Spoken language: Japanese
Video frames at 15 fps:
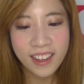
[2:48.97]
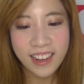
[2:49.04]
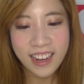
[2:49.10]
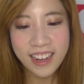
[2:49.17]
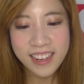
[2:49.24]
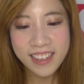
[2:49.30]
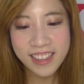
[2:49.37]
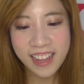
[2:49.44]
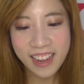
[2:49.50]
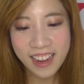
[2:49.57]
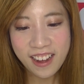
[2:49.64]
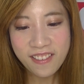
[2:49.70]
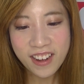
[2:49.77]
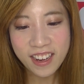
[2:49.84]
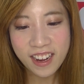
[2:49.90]
相手
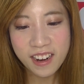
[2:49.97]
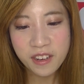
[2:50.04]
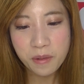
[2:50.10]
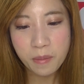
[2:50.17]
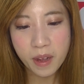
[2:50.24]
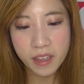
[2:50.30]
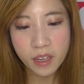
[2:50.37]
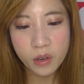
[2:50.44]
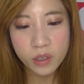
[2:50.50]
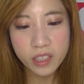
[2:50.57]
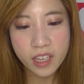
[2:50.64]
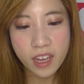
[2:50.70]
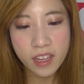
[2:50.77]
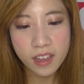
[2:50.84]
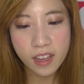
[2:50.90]
がわかるまで教
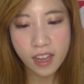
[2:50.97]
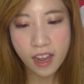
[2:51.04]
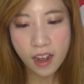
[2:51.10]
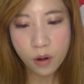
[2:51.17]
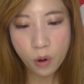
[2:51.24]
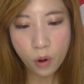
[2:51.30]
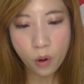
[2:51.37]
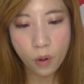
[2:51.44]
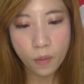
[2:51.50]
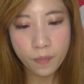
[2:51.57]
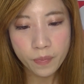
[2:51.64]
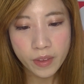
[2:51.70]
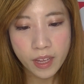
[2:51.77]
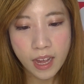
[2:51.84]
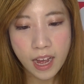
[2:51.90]
えてや
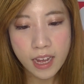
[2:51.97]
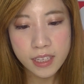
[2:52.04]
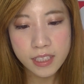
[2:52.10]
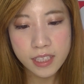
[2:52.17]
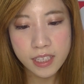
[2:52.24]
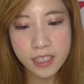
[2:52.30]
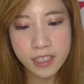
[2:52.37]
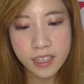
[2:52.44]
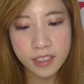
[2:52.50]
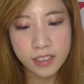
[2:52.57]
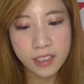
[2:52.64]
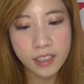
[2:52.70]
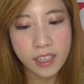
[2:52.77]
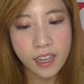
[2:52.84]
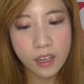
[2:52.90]
ろう安心さ
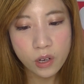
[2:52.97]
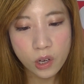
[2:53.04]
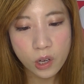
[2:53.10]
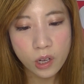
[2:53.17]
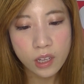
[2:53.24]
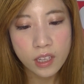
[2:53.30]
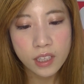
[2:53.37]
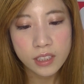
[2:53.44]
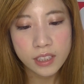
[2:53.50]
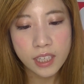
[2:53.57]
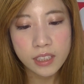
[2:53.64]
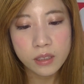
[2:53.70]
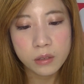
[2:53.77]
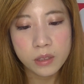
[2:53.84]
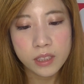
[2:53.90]
せてやろう
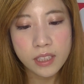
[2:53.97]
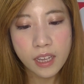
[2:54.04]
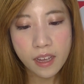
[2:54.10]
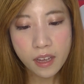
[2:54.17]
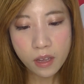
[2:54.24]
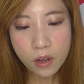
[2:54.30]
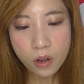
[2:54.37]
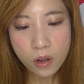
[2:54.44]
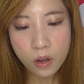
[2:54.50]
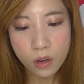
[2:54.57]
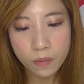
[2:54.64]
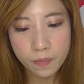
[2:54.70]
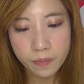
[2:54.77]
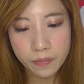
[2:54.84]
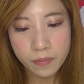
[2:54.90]
ちゃんと伝え
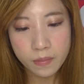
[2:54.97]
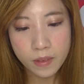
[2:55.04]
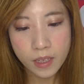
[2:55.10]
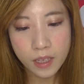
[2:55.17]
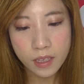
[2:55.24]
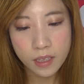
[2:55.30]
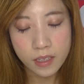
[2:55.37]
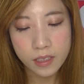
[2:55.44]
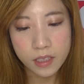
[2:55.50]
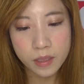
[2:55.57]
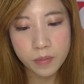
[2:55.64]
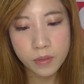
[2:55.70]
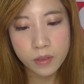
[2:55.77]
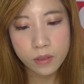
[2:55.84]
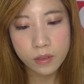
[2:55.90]
よう
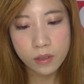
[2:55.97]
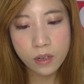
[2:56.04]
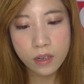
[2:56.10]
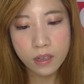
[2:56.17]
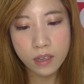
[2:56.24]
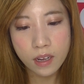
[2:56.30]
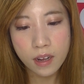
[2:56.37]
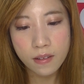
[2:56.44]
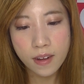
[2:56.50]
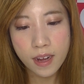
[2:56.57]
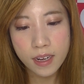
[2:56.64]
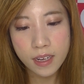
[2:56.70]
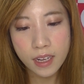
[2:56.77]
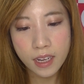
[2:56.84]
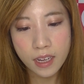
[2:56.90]
自分の代
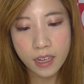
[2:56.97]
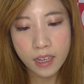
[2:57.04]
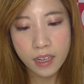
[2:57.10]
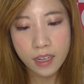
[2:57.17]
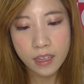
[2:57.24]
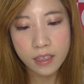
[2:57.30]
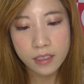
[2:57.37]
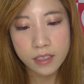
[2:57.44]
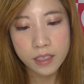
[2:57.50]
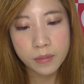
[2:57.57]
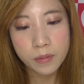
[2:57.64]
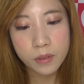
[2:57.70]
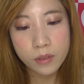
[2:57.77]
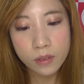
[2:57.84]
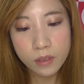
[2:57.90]
わり自
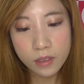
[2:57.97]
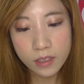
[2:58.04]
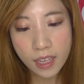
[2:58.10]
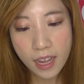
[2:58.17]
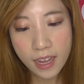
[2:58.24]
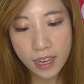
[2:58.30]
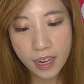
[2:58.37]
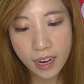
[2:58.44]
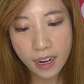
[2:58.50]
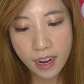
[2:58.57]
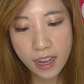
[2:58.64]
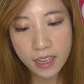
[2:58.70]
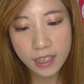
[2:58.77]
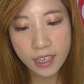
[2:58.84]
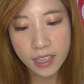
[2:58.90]
分の代か
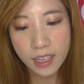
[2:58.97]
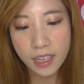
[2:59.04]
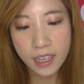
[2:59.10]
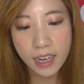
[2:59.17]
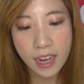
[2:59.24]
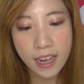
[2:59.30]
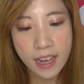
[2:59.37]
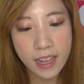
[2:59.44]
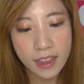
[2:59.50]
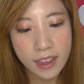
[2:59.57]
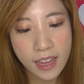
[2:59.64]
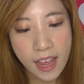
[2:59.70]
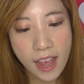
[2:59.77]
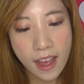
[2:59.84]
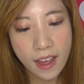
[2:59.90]
ら切り替
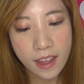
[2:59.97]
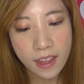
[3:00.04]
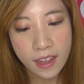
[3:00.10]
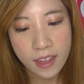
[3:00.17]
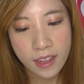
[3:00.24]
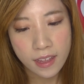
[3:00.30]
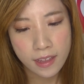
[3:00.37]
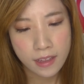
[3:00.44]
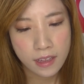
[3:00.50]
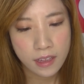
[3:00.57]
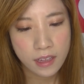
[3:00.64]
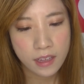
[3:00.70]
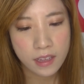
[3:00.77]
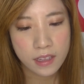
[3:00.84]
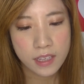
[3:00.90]
えて
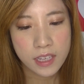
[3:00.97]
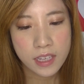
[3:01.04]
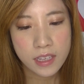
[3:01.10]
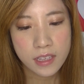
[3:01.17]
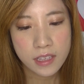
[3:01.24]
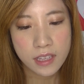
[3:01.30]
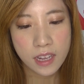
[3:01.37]
親